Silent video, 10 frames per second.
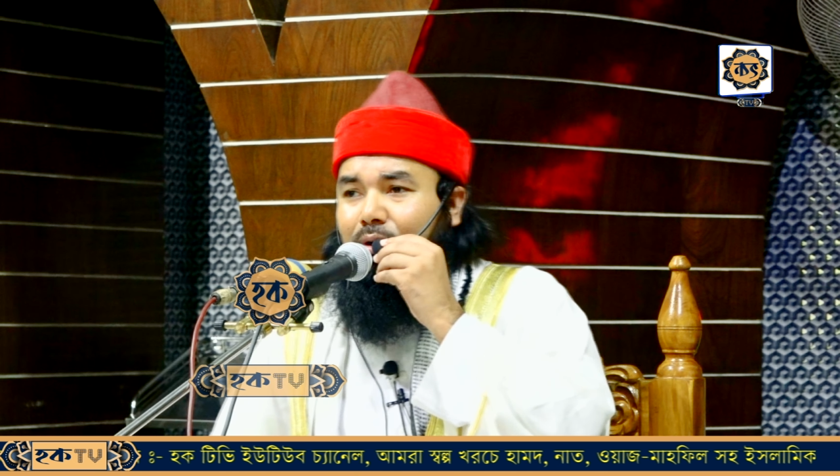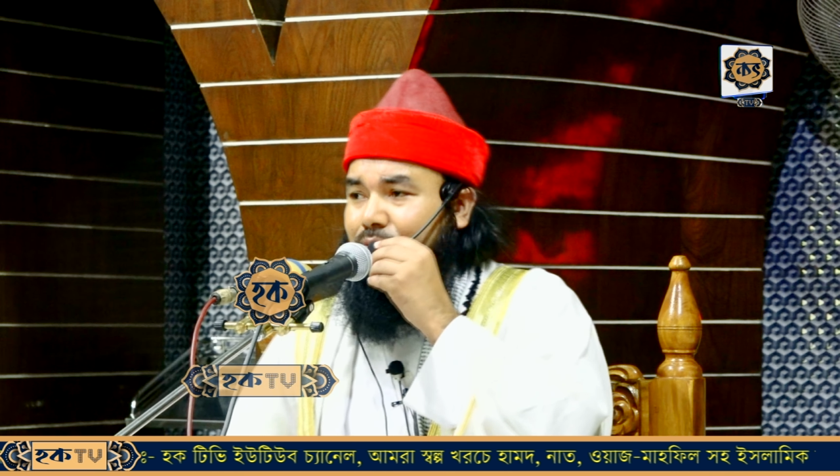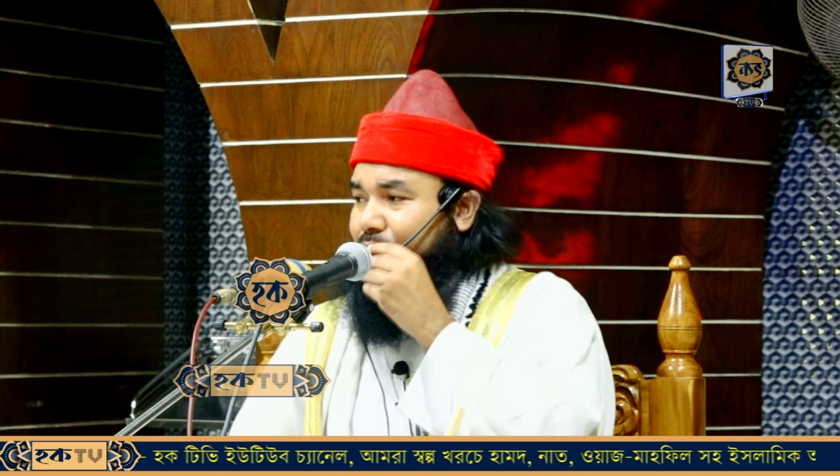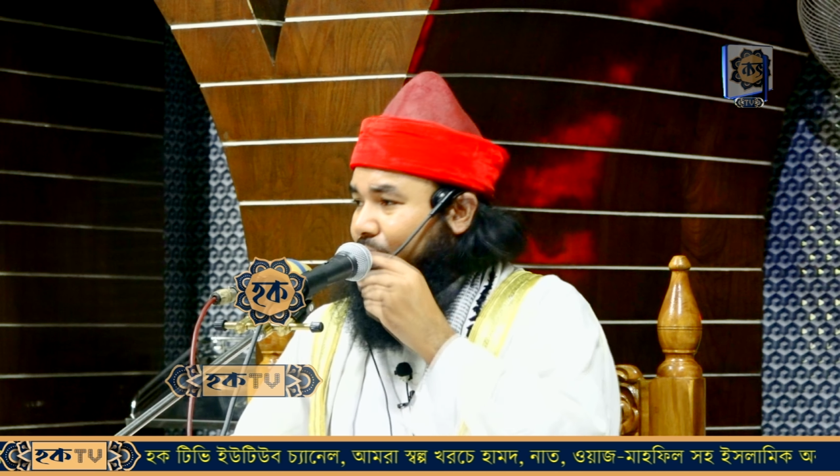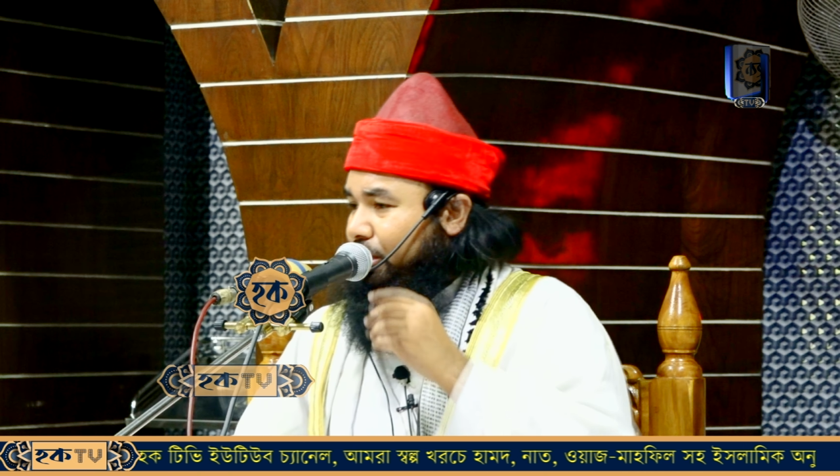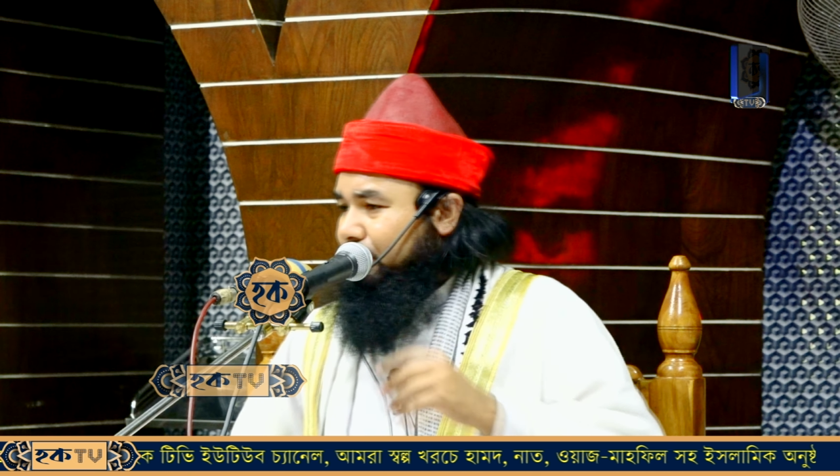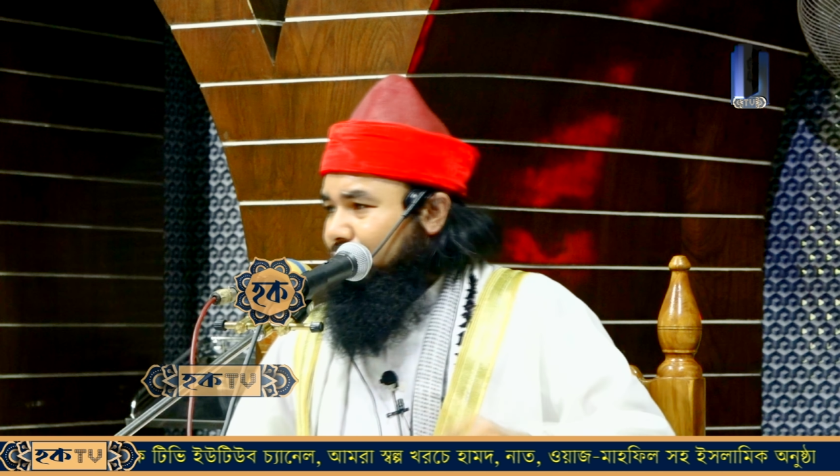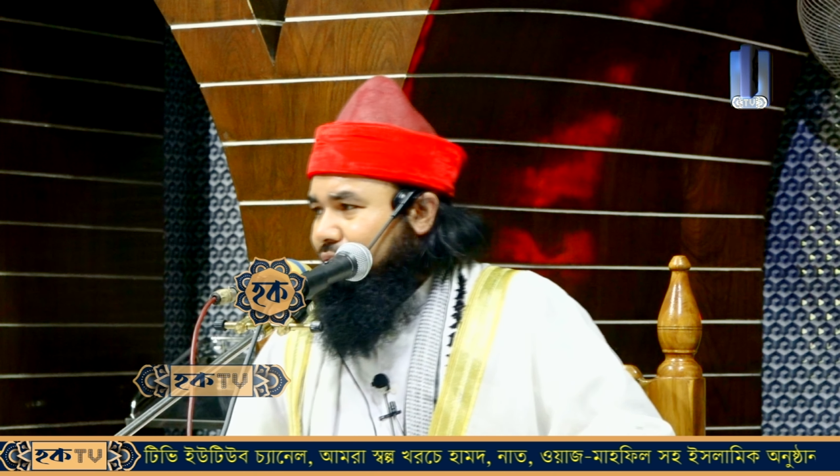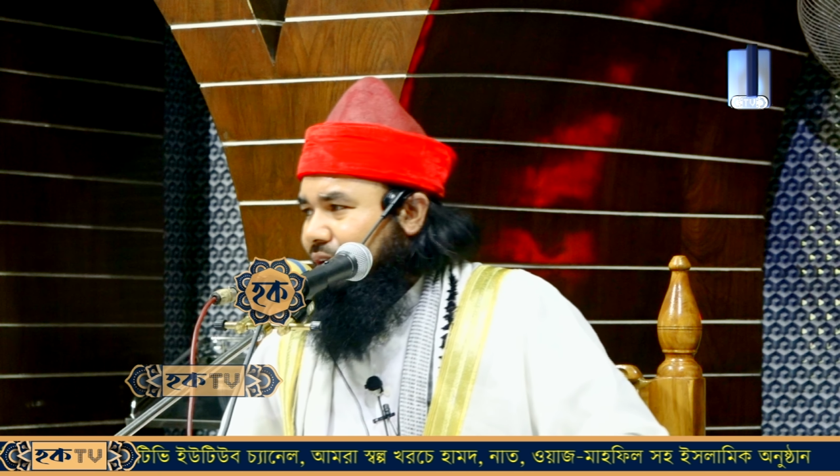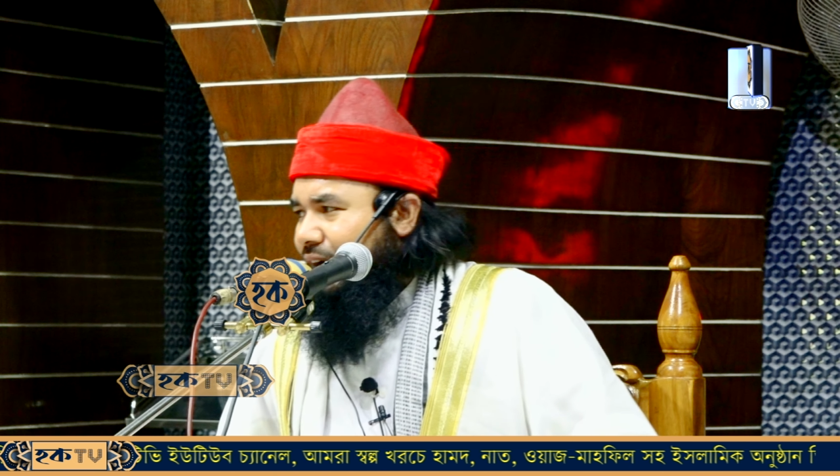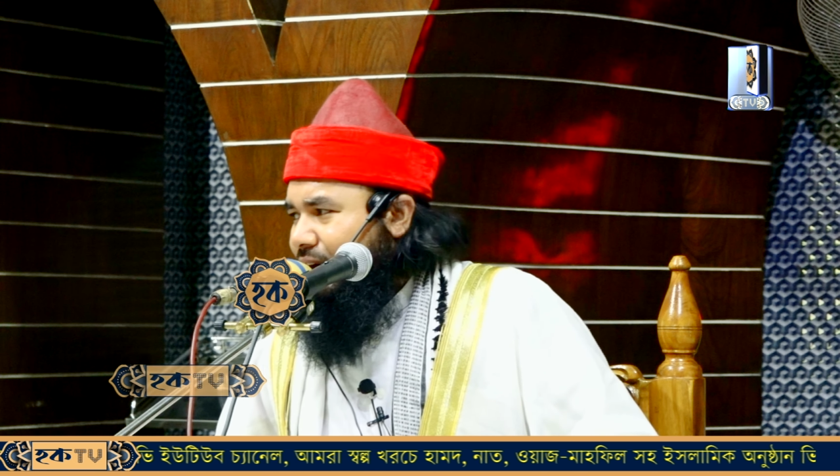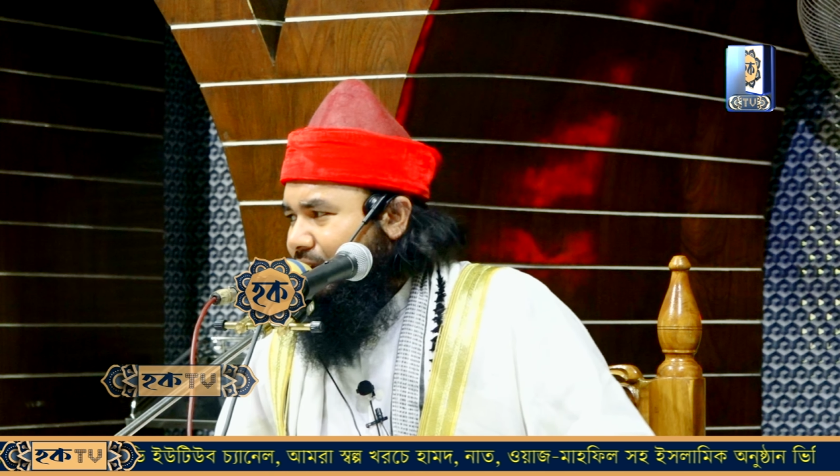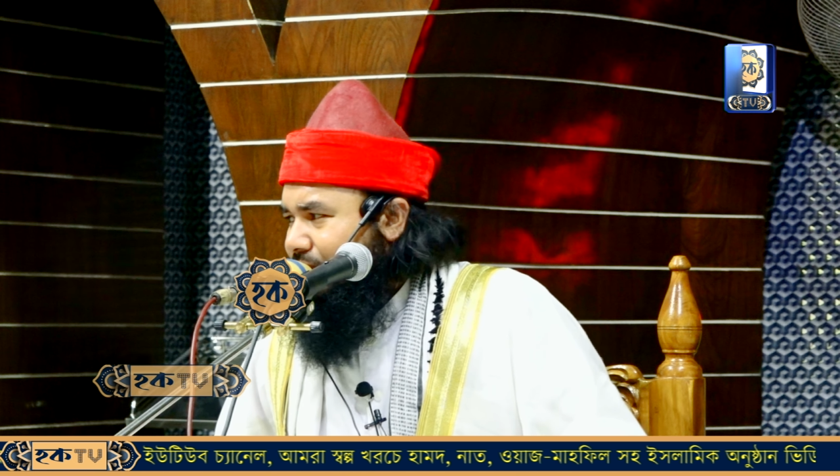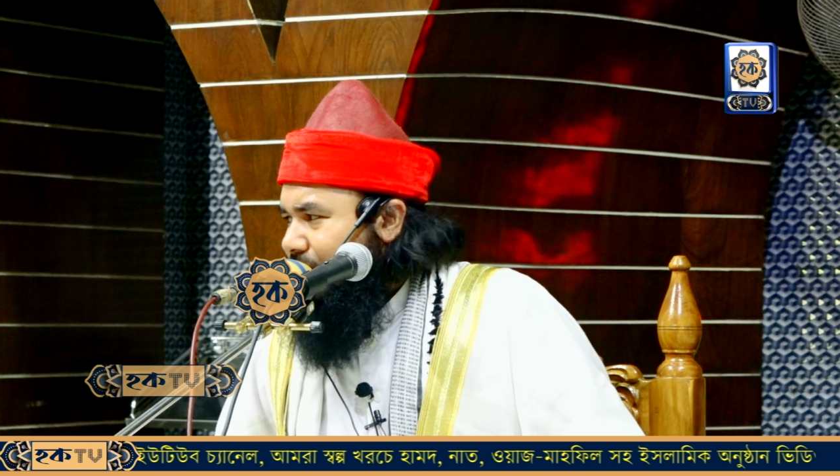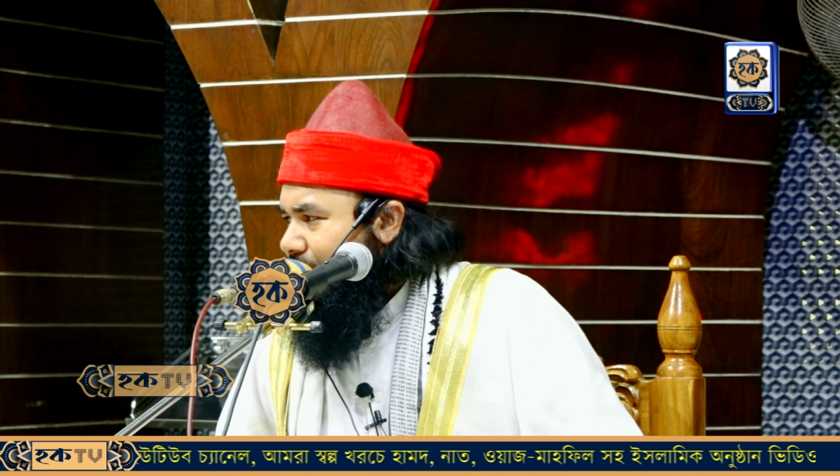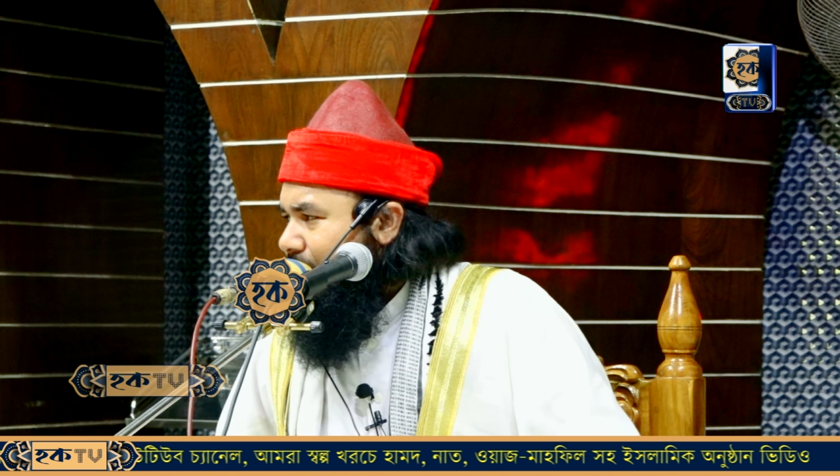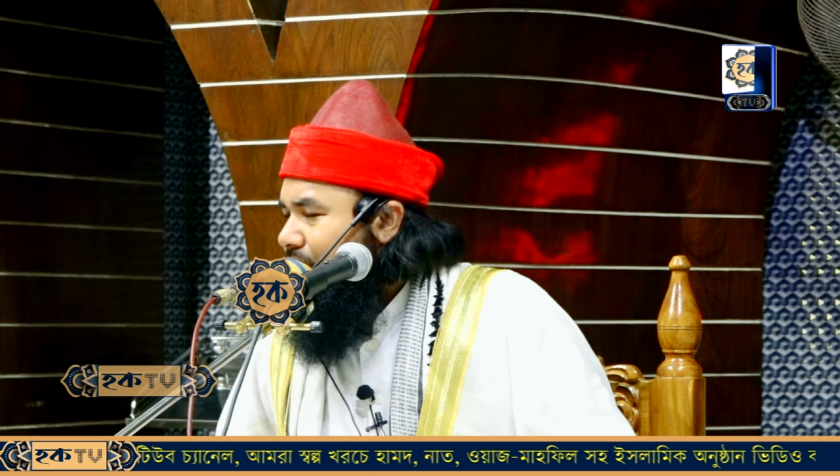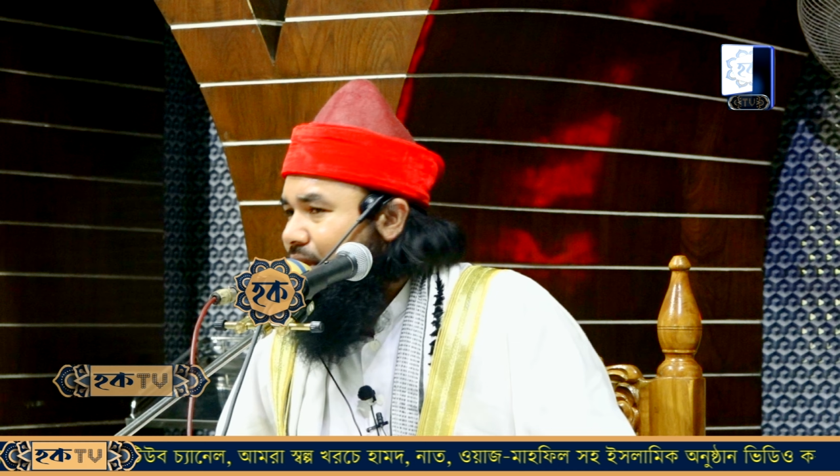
অন্তরের মধ্যে আঘাত দেয়